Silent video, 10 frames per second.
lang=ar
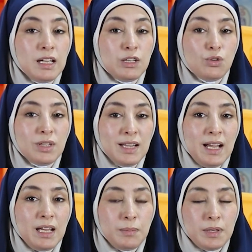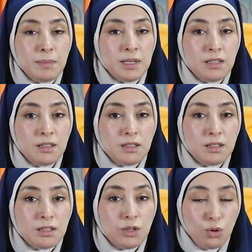انه تلعب ابن
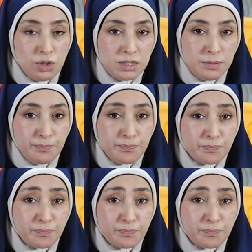آه، اختي